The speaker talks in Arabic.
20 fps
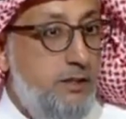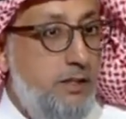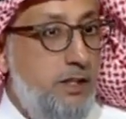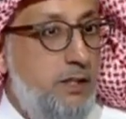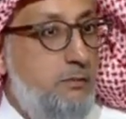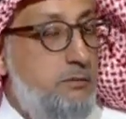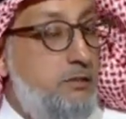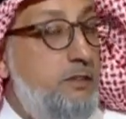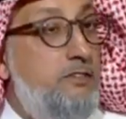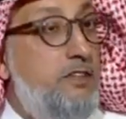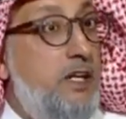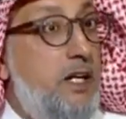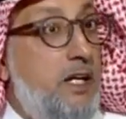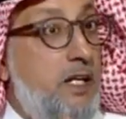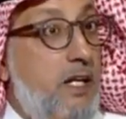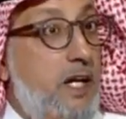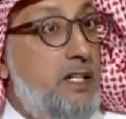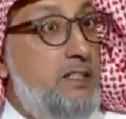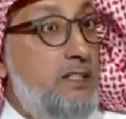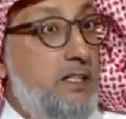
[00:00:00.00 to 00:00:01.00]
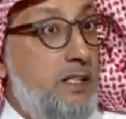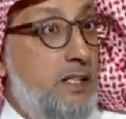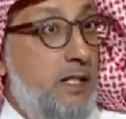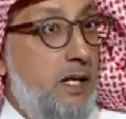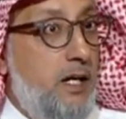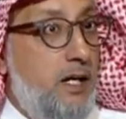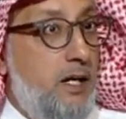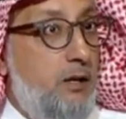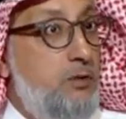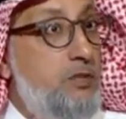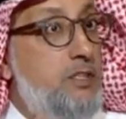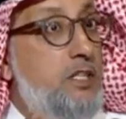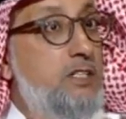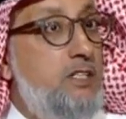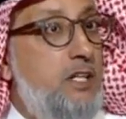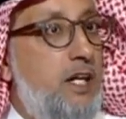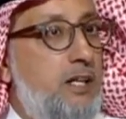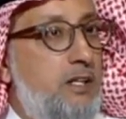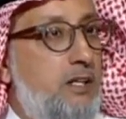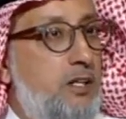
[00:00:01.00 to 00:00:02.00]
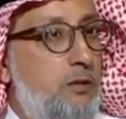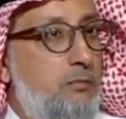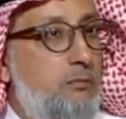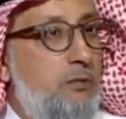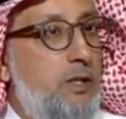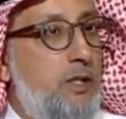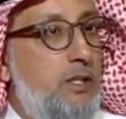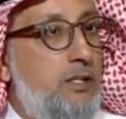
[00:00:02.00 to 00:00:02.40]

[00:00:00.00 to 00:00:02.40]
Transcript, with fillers: طيب شفت الأسئلة أول شيء سألتهم